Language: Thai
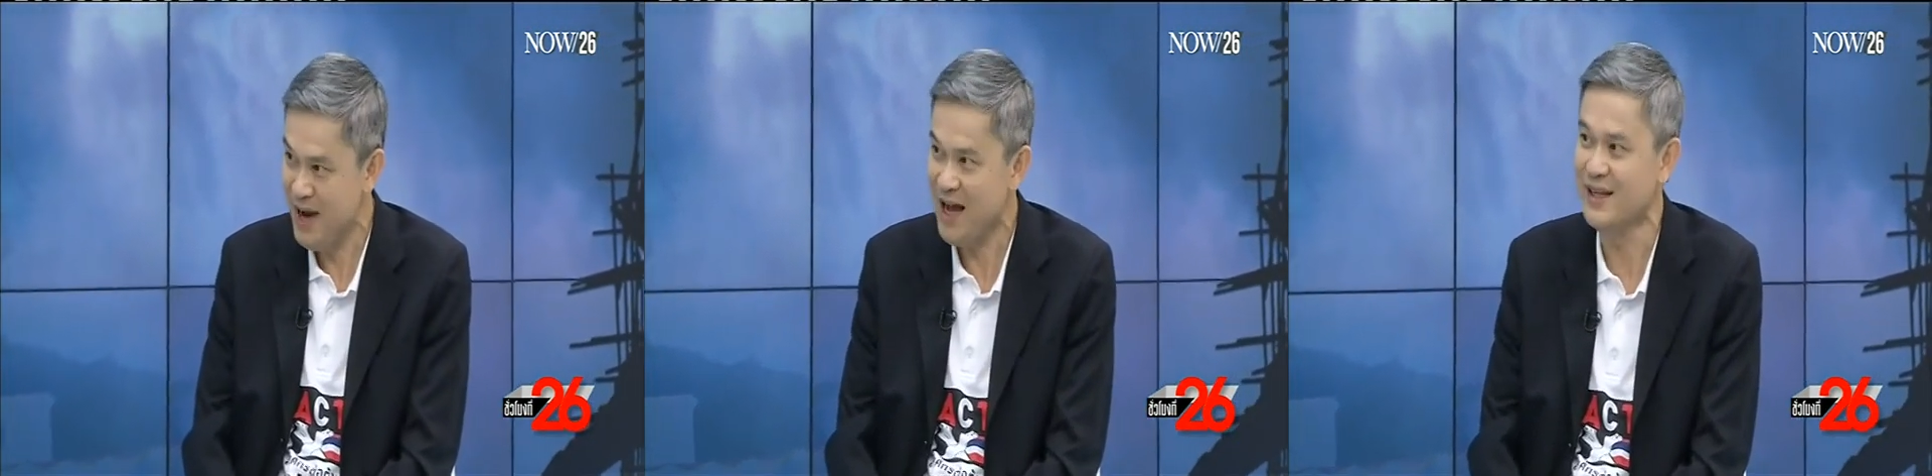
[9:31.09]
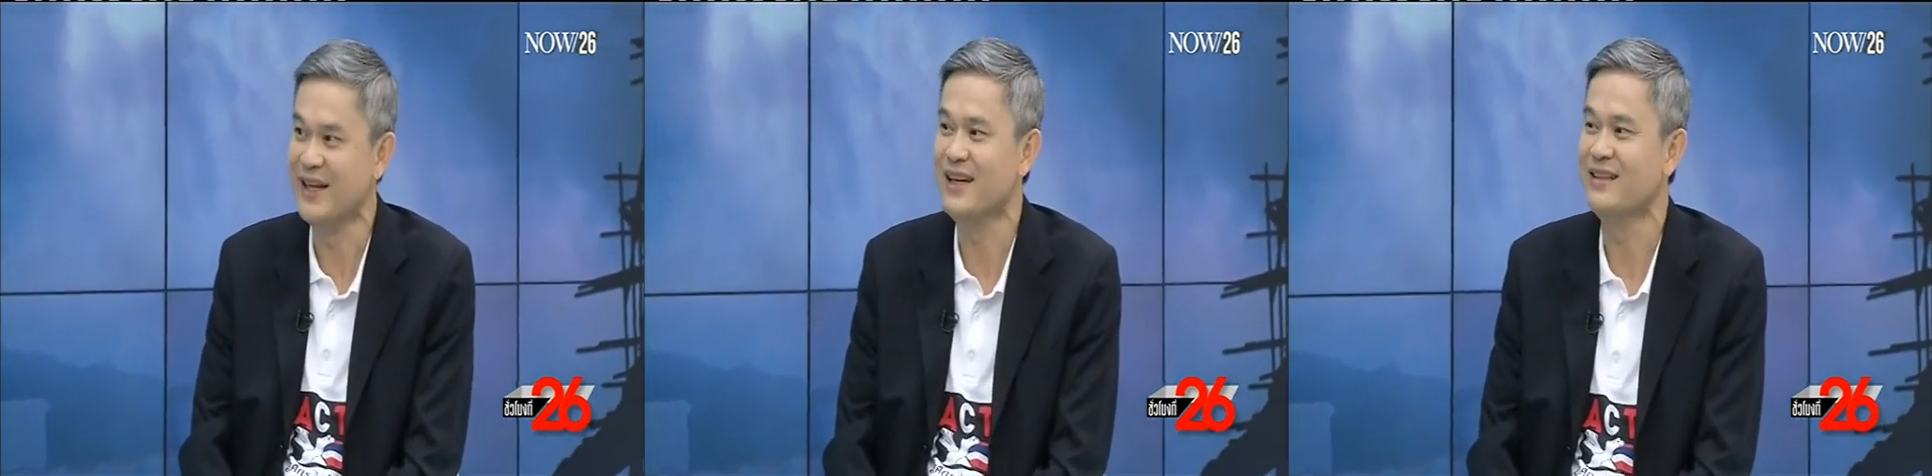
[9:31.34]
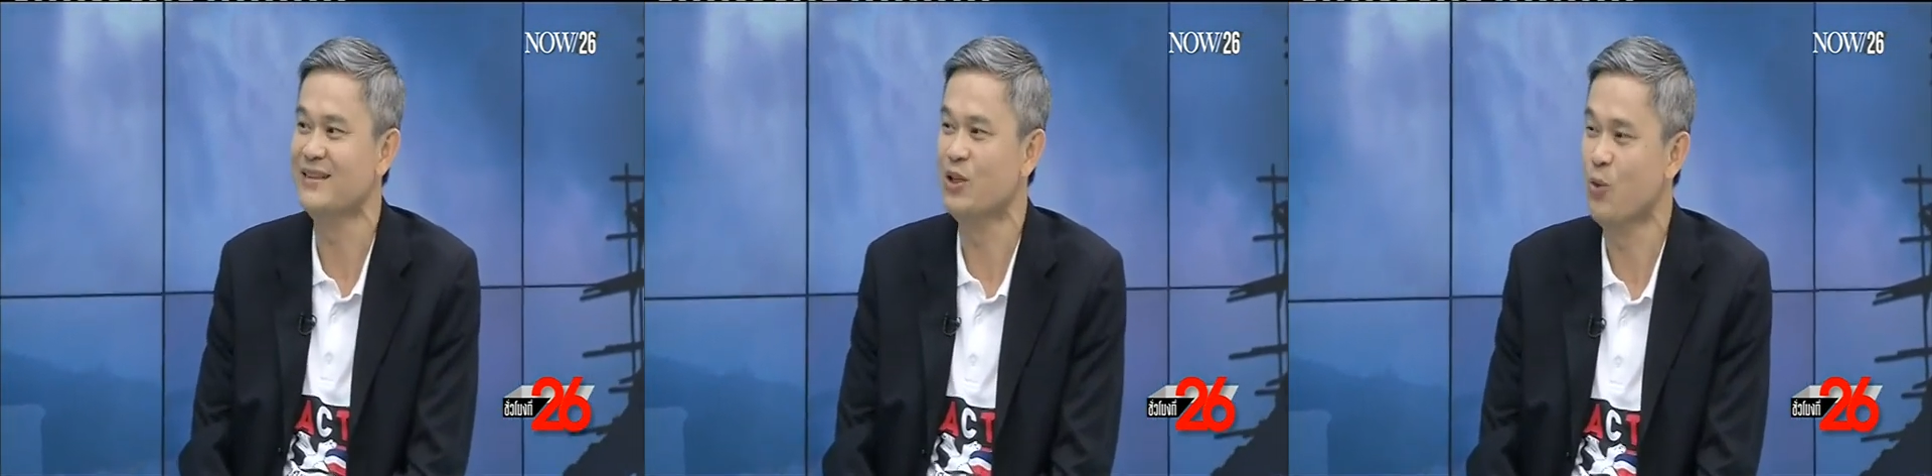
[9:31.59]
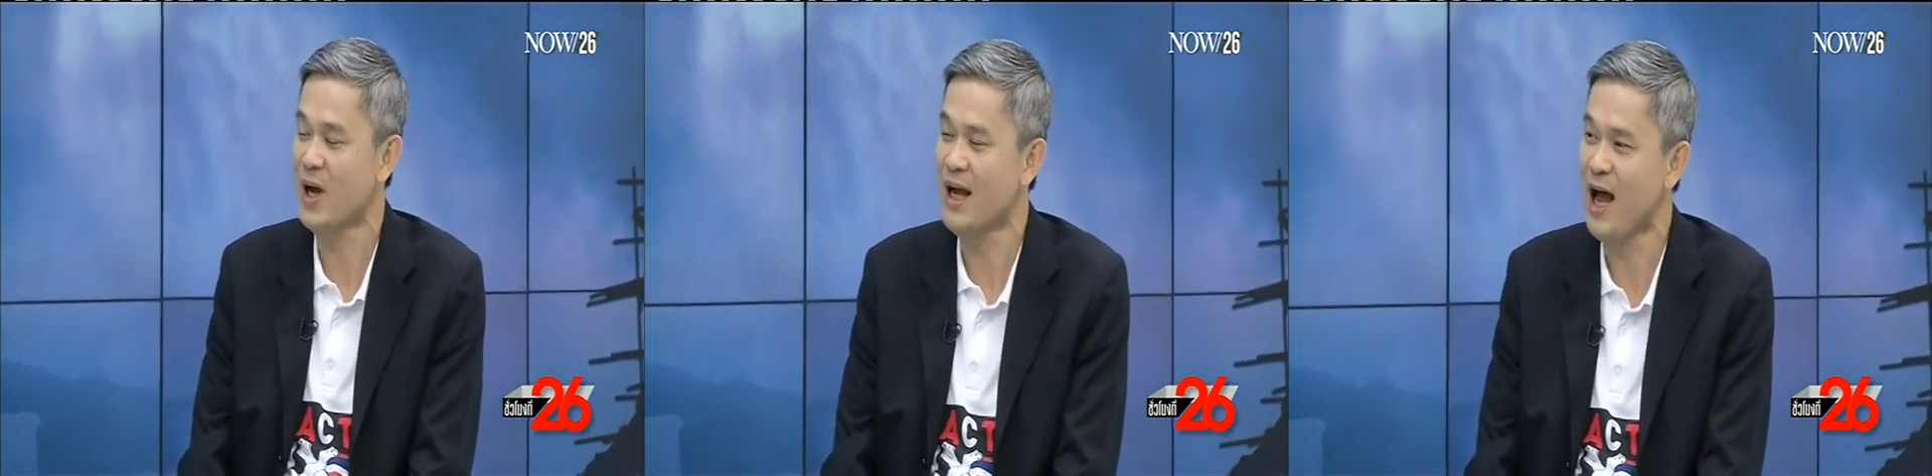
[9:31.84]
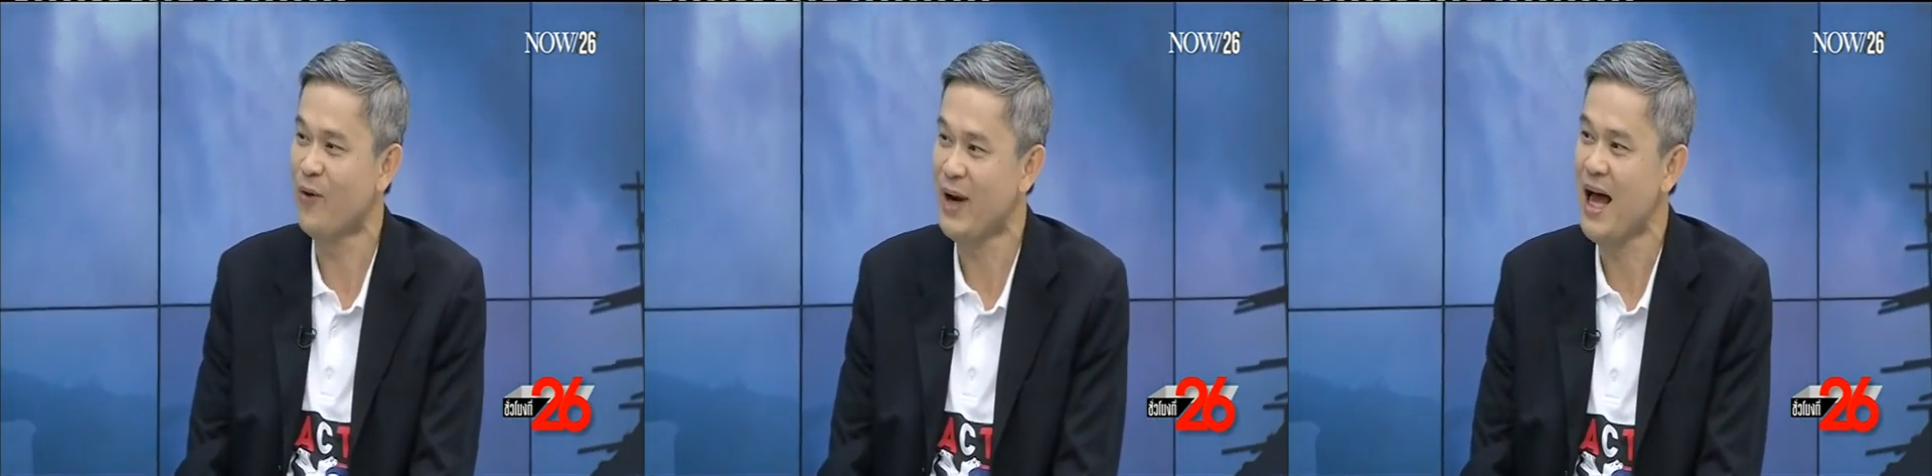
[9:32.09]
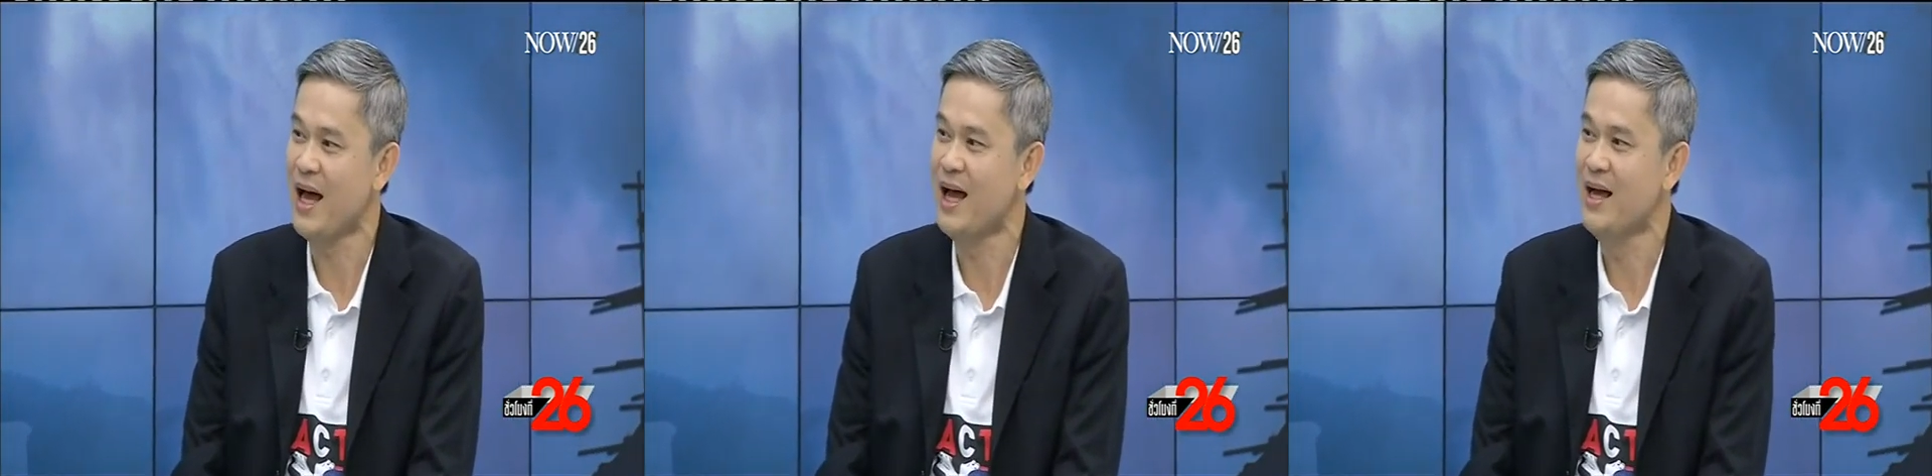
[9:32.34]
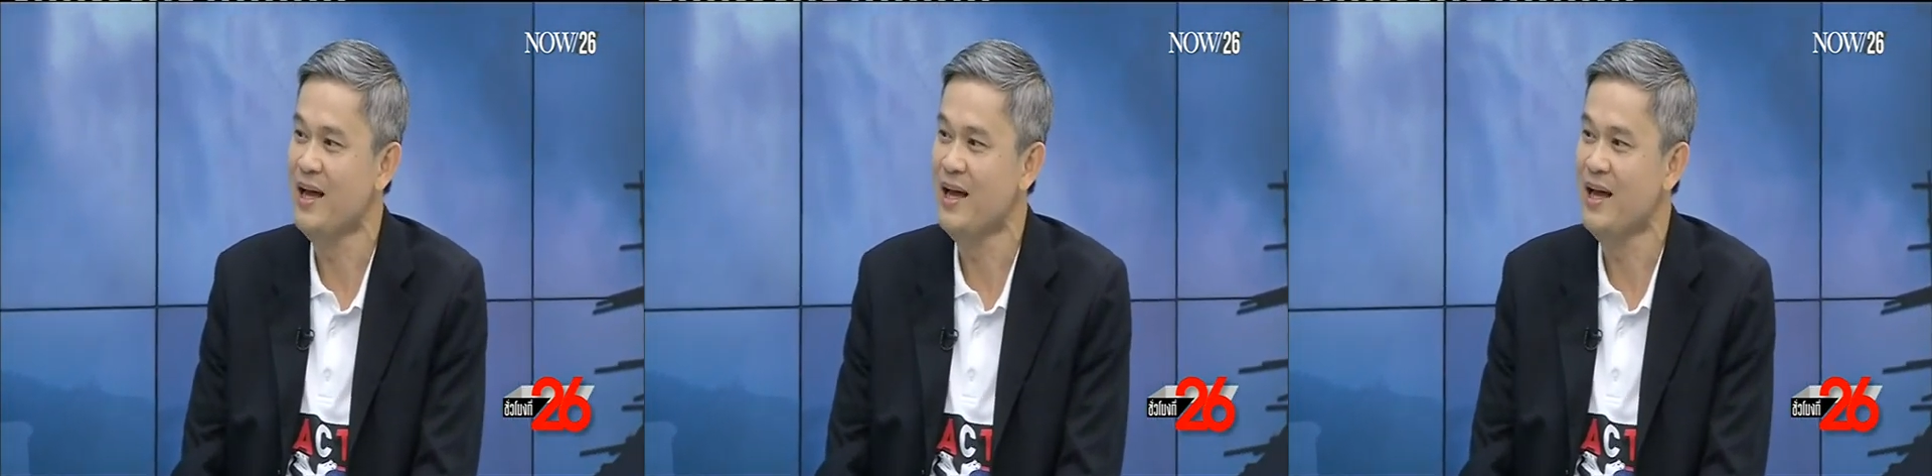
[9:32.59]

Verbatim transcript: มากเลยถือว่าก้าวหน้า